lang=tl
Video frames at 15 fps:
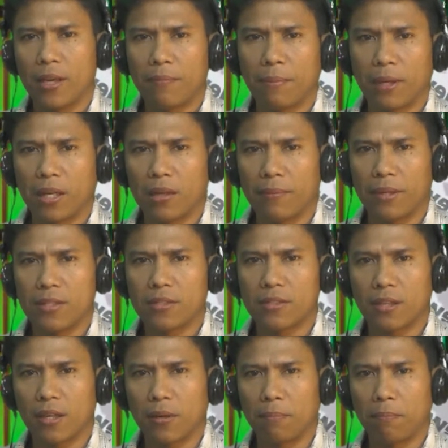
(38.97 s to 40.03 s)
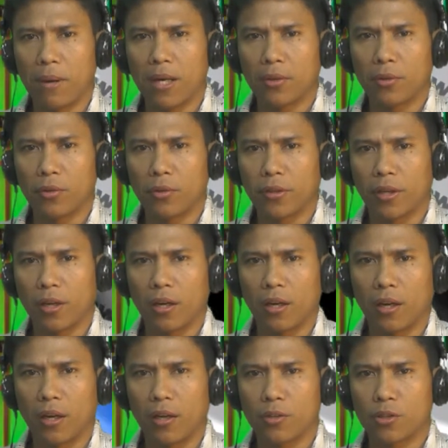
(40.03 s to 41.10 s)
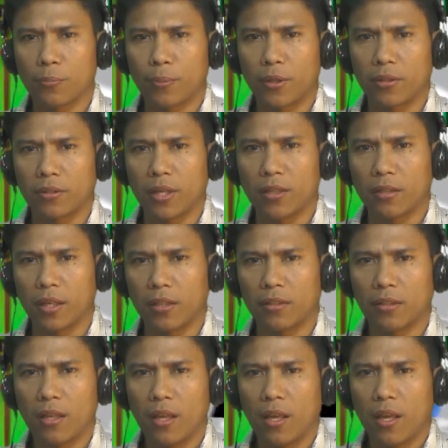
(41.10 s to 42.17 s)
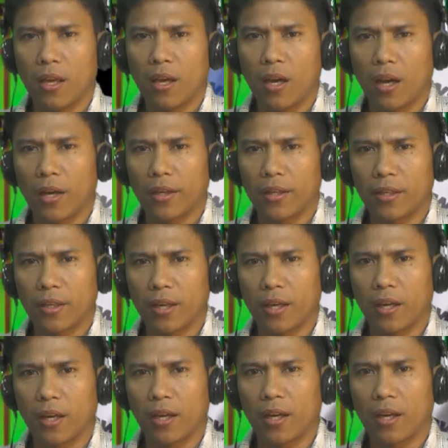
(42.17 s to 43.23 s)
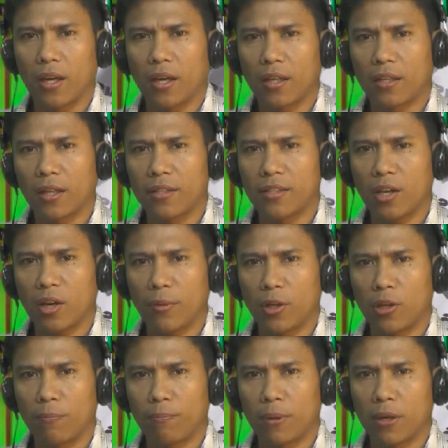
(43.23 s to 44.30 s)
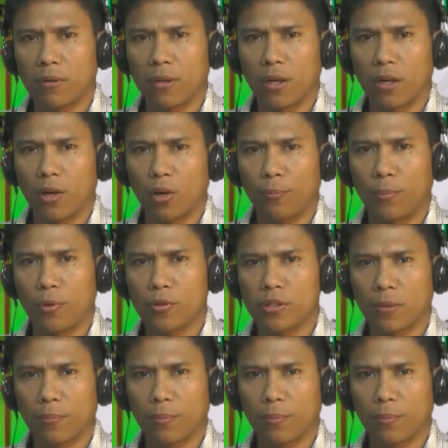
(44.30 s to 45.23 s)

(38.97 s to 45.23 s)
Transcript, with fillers: para naman sa bagong uh, superintendent ang uh, kanya wanang pag-upo sa